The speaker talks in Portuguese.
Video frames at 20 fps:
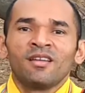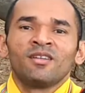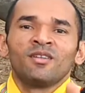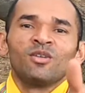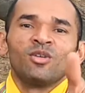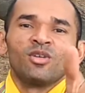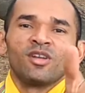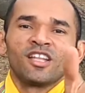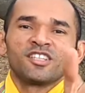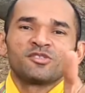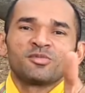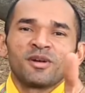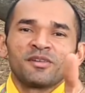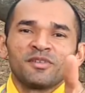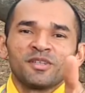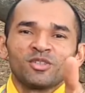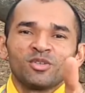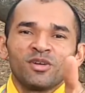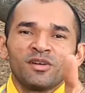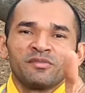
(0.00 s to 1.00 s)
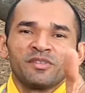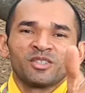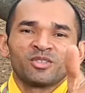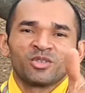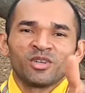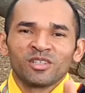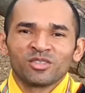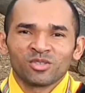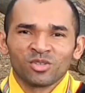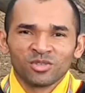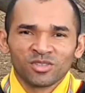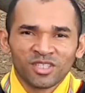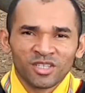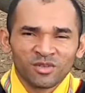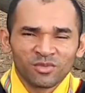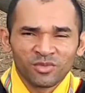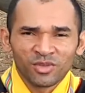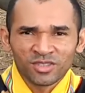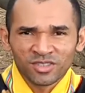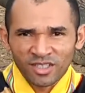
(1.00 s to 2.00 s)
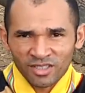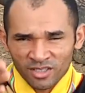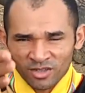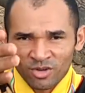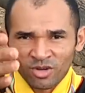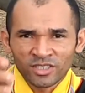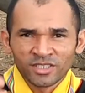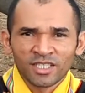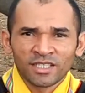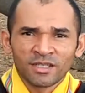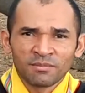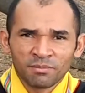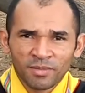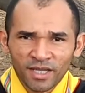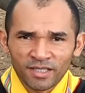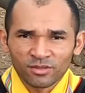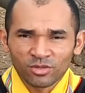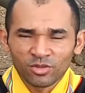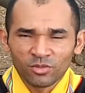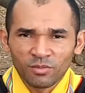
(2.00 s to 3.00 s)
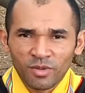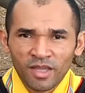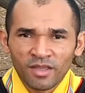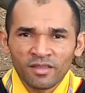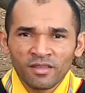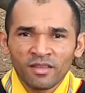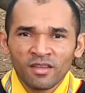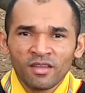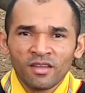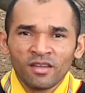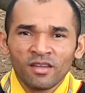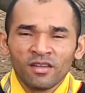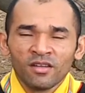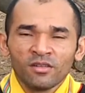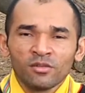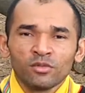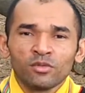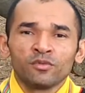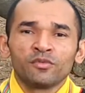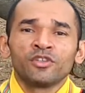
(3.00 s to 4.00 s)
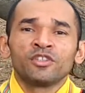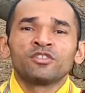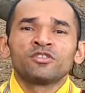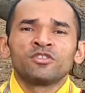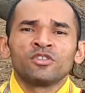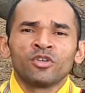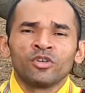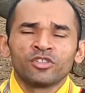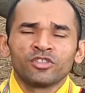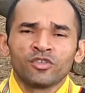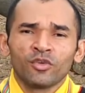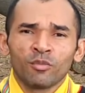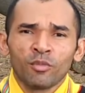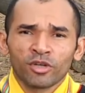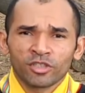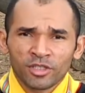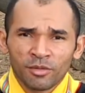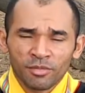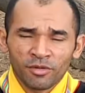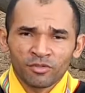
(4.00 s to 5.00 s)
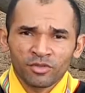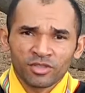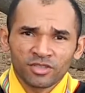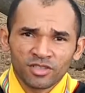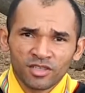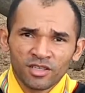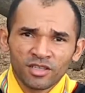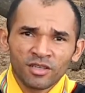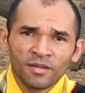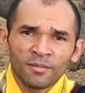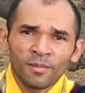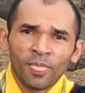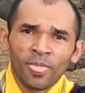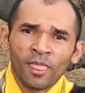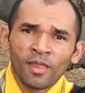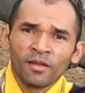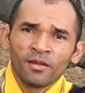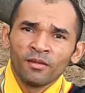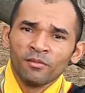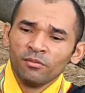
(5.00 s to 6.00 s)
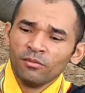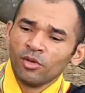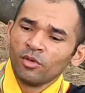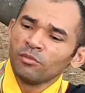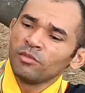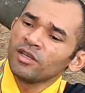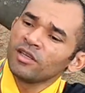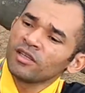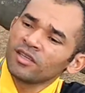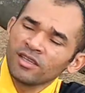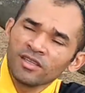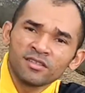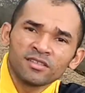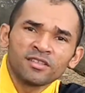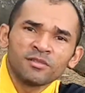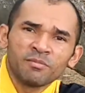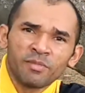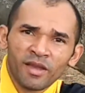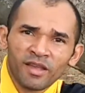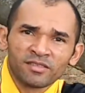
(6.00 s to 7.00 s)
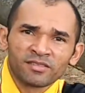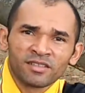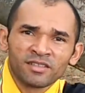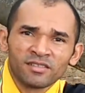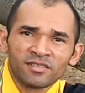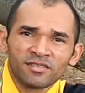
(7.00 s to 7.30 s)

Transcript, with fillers: Olá desbravador, aventureiro escoteiro, você que gosta de acampar, tudo bem? No vídeo de hoje vou mostrar para você meu mini kit de pesca.